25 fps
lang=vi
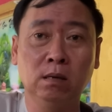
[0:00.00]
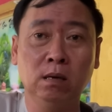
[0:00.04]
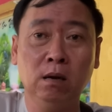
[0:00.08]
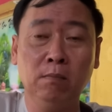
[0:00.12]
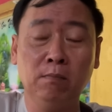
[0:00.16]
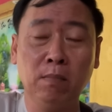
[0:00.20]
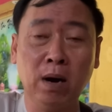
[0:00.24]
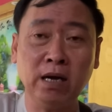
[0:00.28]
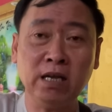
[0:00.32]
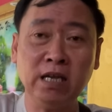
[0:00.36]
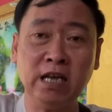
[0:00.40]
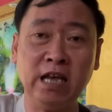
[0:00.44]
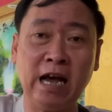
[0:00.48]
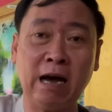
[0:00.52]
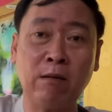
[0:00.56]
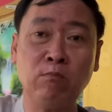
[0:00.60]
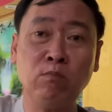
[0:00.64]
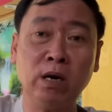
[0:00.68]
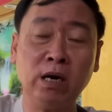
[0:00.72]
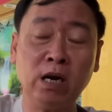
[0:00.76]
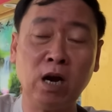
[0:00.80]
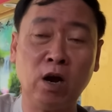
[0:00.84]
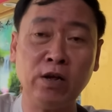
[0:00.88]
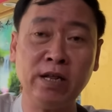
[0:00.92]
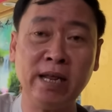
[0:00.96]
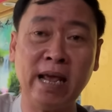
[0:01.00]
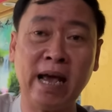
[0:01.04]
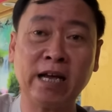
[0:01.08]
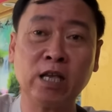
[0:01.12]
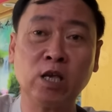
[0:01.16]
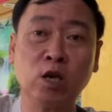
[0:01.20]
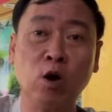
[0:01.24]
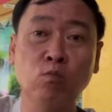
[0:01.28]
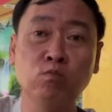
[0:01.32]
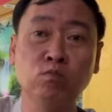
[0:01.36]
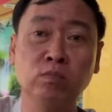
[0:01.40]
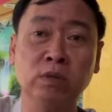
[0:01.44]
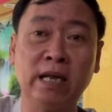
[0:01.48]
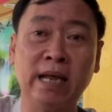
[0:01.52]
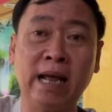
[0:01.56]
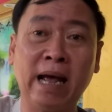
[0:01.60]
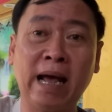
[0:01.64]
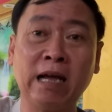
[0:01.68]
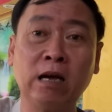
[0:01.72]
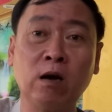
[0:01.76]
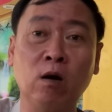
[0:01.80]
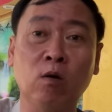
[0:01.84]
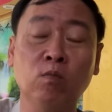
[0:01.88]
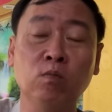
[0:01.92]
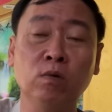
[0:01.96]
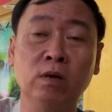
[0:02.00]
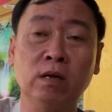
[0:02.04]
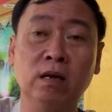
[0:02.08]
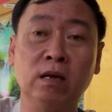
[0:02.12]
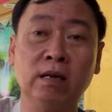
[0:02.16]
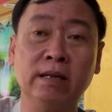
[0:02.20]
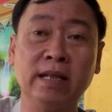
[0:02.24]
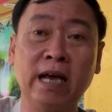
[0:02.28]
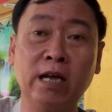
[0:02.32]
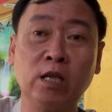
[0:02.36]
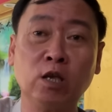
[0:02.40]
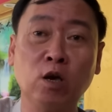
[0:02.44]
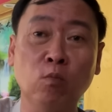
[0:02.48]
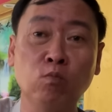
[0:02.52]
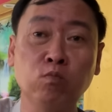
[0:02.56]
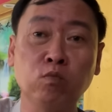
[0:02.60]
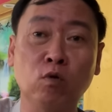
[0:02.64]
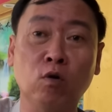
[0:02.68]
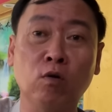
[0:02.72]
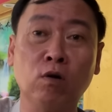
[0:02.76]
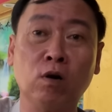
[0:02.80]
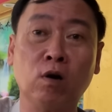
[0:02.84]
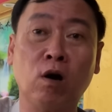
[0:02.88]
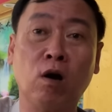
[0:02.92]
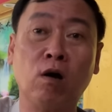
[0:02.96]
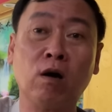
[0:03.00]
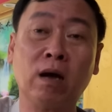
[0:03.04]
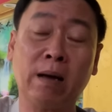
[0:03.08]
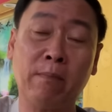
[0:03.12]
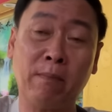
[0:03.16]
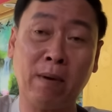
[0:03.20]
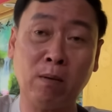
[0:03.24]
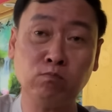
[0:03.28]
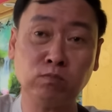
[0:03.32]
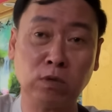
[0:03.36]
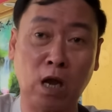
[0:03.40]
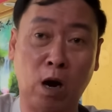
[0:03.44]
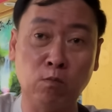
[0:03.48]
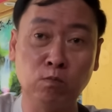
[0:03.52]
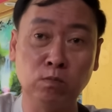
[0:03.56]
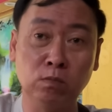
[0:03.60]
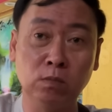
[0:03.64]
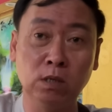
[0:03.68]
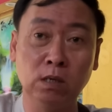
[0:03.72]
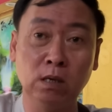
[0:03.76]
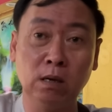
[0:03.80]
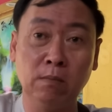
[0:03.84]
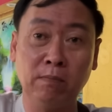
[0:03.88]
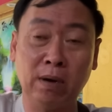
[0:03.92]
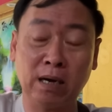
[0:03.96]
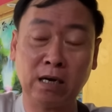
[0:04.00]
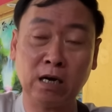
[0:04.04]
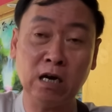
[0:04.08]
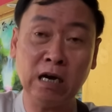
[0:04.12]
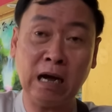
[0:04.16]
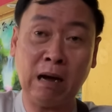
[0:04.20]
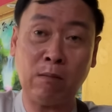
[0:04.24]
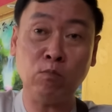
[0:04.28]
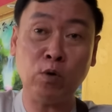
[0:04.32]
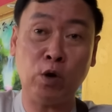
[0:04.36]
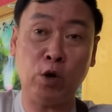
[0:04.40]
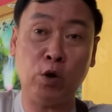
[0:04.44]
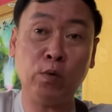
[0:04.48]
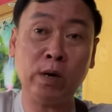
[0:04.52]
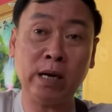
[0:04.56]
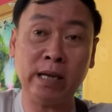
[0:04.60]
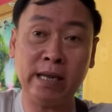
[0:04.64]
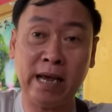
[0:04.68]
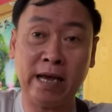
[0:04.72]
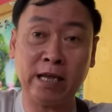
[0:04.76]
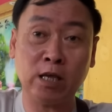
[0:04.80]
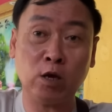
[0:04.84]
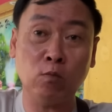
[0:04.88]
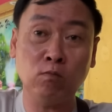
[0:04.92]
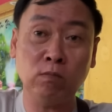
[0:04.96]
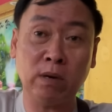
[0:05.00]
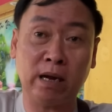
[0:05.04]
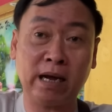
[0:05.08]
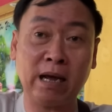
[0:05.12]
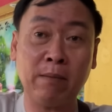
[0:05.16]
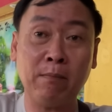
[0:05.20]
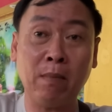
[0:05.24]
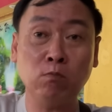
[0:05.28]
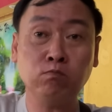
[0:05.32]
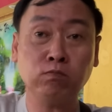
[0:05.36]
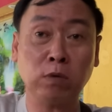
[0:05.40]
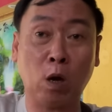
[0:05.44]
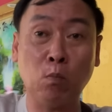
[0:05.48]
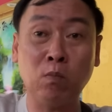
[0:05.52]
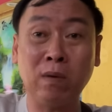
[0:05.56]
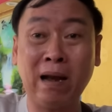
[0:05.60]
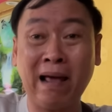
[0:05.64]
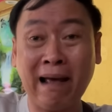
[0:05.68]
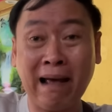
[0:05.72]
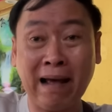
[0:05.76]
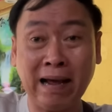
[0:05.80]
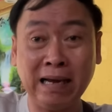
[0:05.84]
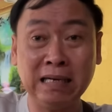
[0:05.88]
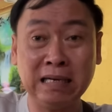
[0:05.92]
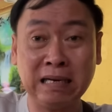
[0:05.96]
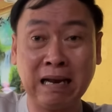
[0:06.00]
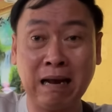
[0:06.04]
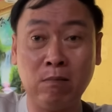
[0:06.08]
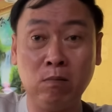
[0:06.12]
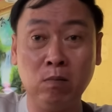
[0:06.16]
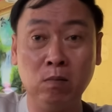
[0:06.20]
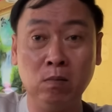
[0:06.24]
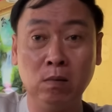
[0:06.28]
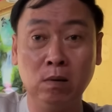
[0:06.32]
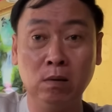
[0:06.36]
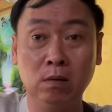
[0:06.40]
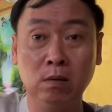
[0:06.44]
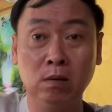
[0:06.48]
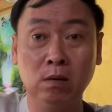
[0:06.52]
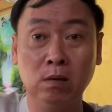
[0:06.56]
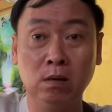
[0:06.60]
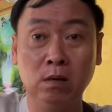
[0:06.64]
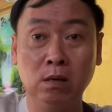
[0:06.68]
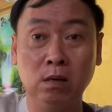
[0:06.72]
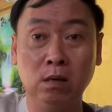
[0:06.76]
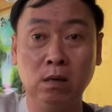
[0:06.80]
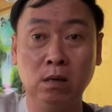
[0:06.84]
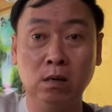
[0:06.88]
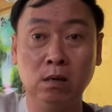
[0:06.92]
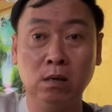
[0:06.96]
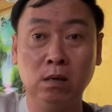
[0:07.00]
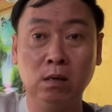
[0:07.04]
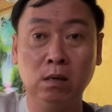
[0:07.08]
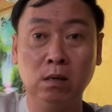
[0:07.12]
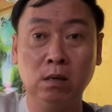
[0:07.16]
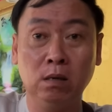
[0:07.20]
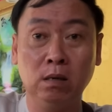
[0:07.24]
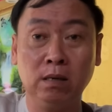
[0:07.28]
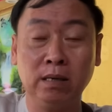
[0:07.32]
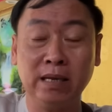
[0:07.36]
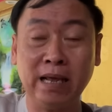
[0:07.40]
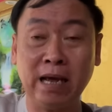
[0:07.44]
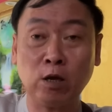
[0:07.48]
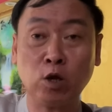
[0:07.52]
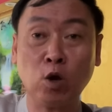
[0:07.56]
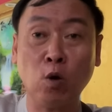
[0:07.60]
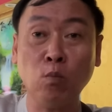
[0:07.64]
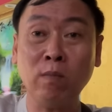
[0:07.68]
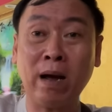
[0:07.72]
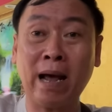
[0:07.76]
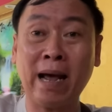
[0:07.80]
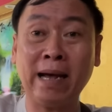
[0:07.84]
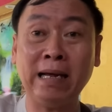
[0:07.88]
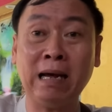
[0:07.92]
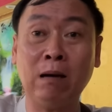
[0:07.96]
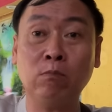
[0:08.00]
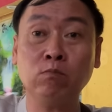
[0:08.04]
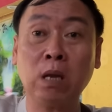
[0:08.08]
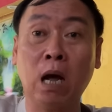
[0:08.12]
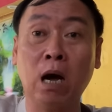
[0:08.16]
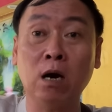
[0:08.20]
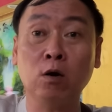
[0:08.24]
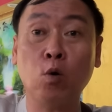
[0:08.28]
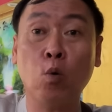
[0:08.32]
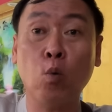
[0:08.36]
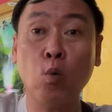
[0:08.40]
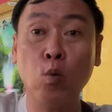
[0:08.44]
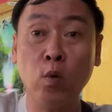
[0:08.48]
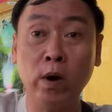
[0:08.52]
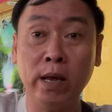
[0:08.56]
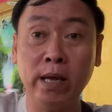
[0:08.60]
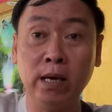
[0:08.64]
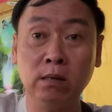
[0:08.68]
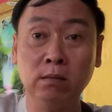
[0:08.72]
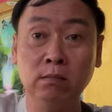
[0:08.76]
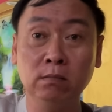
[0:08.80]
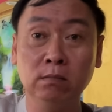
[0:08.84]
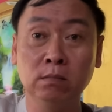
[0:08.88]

bởi vì ổng mới nói gia chung thì ai cũng gia chung có, có cái bóng tụng mà cưng không hiểu cái gia chung là cái bóng tụng là ai sao gia chung ai không thờ của quyền